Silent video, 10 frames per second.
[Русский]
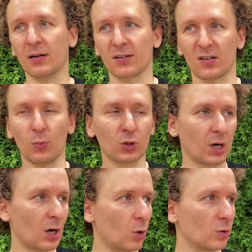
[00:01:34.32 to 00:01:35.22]

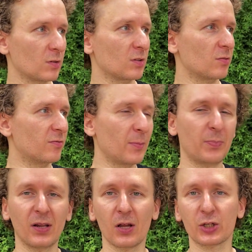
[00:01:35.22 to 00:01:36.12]
разработка какого-то
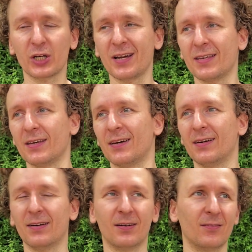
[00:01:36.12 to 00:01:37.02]

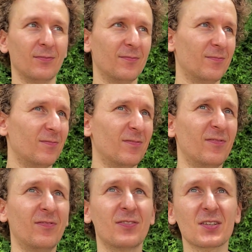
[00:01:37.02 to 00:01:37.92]
веб-приложения, а,
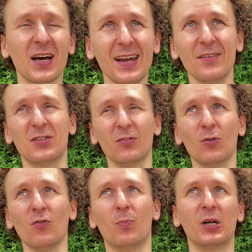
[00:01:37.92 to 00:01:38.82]
скорее
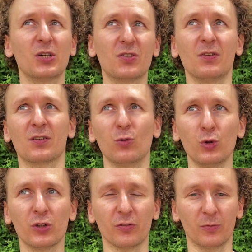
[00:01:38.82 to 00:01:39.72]
всего, в большинстве
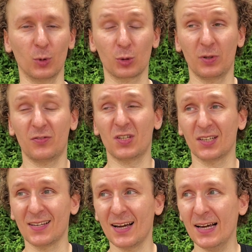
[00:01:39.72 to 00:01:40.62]
случаев, может быть,
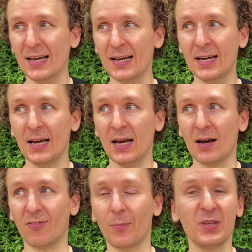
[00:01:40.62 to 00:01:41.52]
всегда –
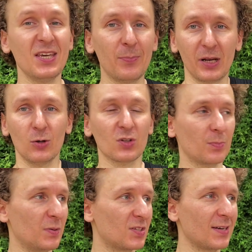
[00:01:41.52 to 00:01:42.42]
вам не
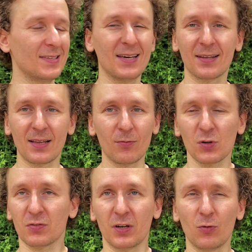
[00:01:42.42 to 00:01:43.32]
придется писать ни
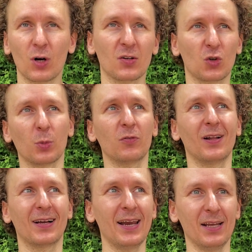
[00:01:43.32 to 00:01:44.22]
одного своего кастомного
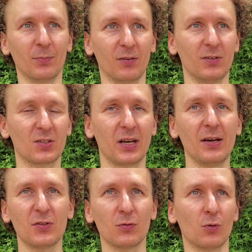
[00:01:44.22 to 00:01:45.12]
алгоритма. Вы,
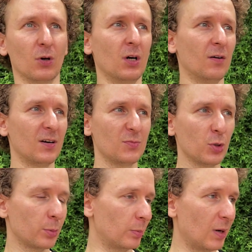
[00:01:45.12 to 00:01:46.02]
скорее всего,
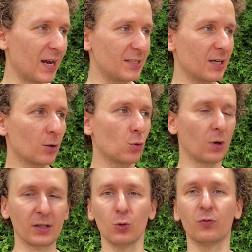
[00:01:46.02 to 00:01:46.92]
возьмете
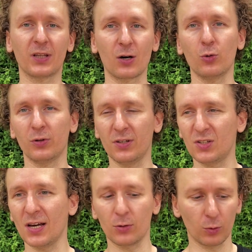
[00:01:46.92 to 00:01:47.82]
библиотеку, одну, вторую,
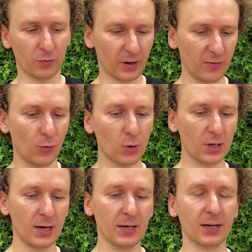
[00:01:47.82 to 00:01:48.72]
десятую, фреймворк,
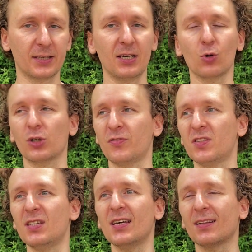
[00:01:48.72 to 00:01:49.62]
где уже
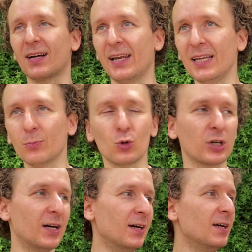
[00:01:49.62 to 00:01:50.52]
все алгоритмы
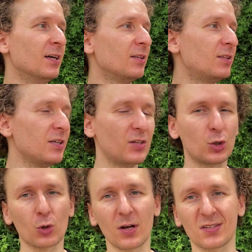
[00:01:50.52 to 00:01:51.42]
уже
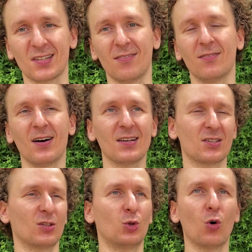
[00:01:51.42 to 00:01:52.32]
тысячу раз за
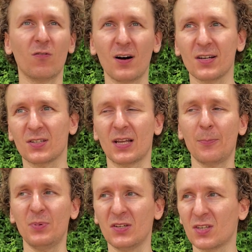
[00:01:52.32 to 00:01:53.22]
вас, до вас
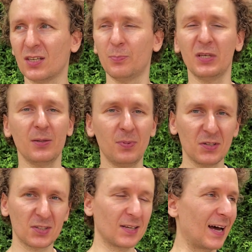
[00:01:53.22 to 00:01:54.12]
написаны,
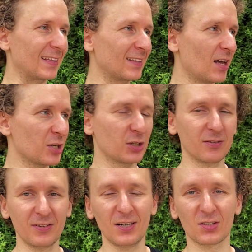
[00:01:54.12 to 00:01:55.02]
переписаны,
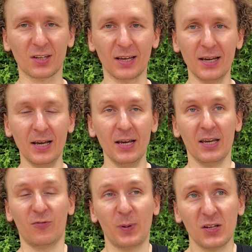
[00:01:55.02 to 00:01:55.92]
отлажены, вылезаны.
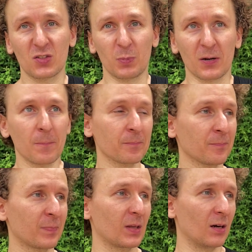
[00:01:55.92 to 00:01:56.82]
И, в принципе,
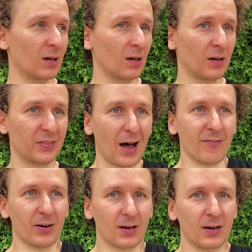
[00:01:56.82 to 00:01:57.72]
э,
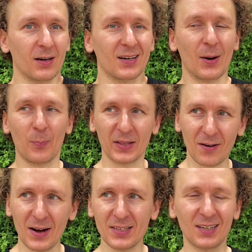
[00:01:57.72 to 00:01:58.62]
навык
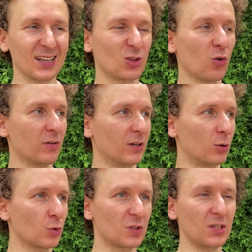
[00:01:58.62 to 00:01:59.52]
компоновать готовые
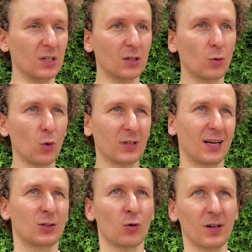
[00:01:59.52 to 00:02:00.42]
куски кода,
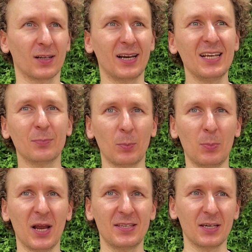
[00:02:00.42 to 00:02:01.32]
готовые алгоритмы,
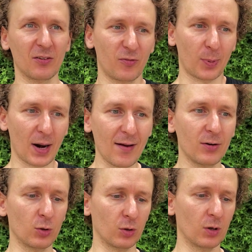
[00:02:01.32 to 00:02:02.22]
библиотеки
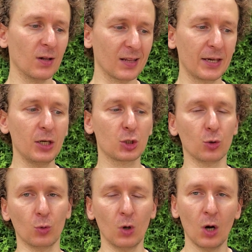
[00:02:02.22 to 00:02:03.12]
правильную,
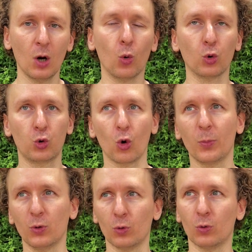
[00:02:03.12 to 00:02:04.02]
логичную,
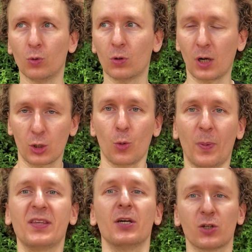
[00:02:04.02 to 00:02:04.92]
удобную, хорошо
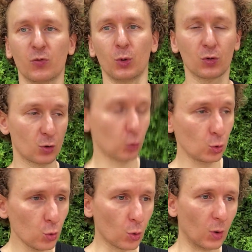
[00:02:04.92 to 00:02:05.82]
поддерживаемую
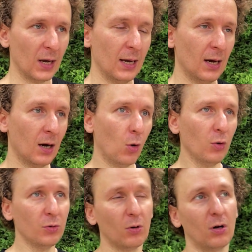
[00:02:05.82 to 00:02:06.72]
структуру –
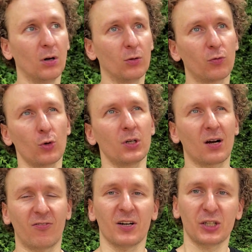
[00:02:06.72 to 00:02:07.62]
он, а, ну, вроде
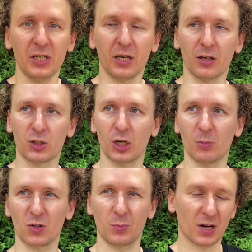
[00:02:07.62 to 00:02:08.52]
как важнее,
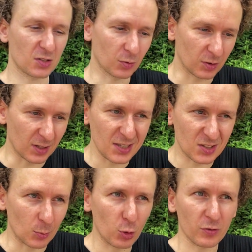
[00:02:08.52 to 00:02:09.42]
чем разбираться вот на
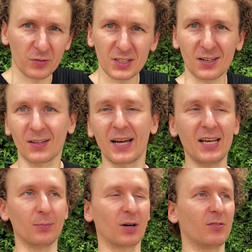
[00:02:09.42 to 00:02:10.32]
низком уровне в этих
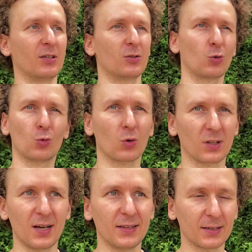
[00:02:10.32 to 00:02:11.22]
алгоритмах, в этих структурах
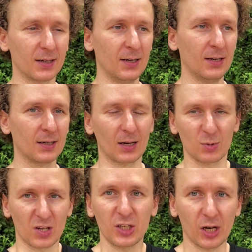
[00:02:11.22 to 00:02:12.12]
данных. Как бы
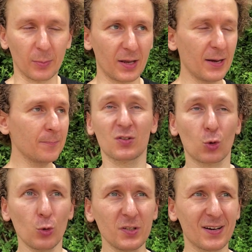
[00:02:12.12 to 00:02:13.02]
зачем, да? С
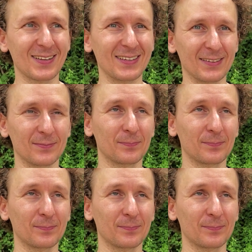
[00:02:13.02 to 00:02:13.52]
другой стороны,